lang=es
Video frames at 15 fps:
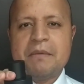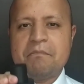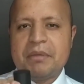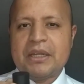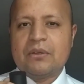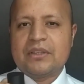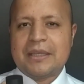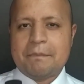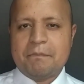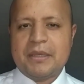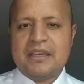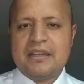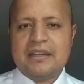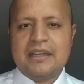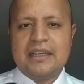pero
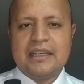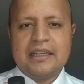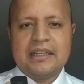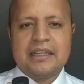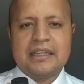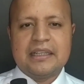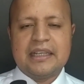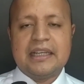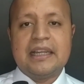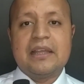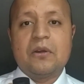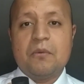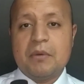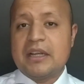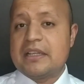también el
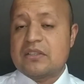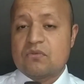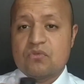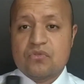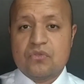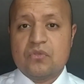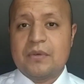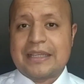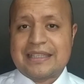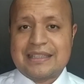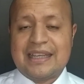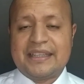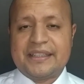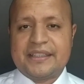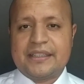aroma les gustó
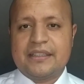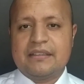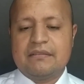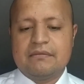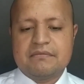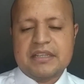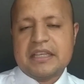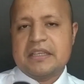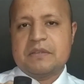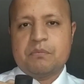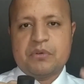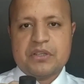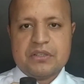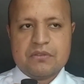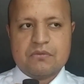bastante. Ya
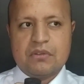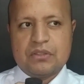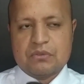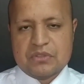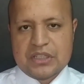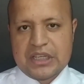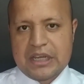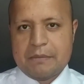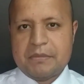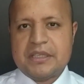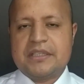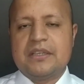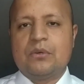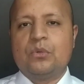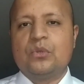después, cuando llegué a mi
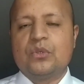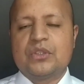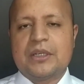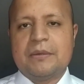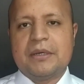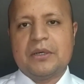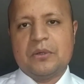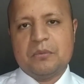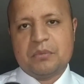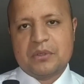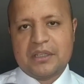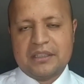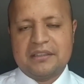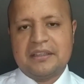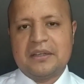segundo trabajo,
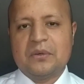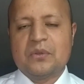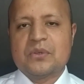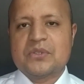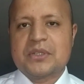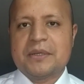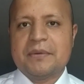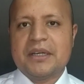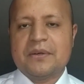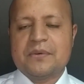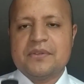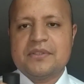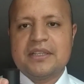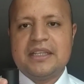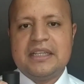porque tengo dos
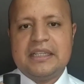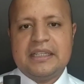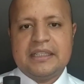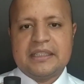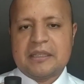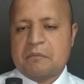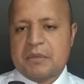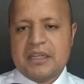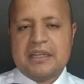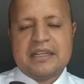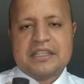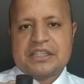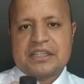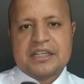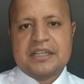trabajos, también
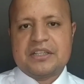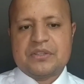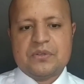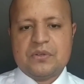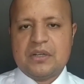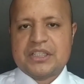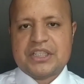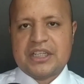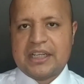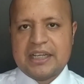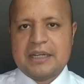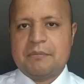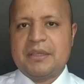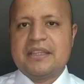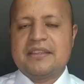al llegar yo a
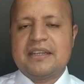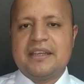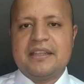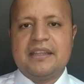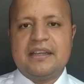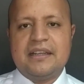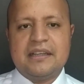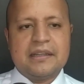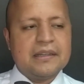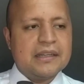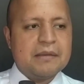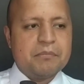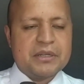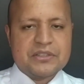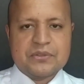checar mi entrada,
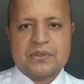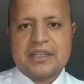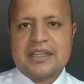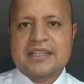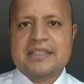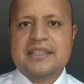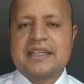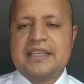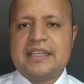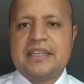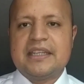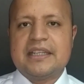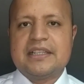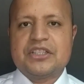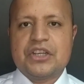la persona que está ahí
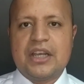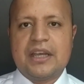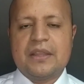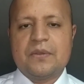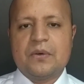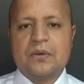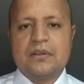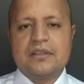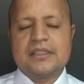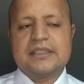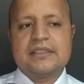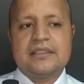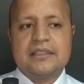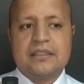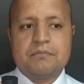en el checador
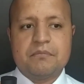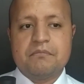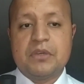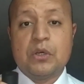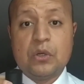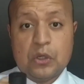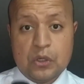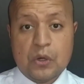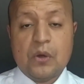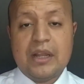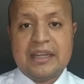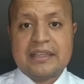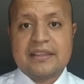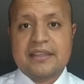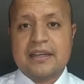este, me olió
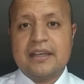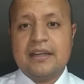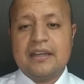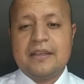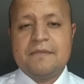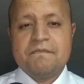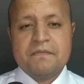al entrar.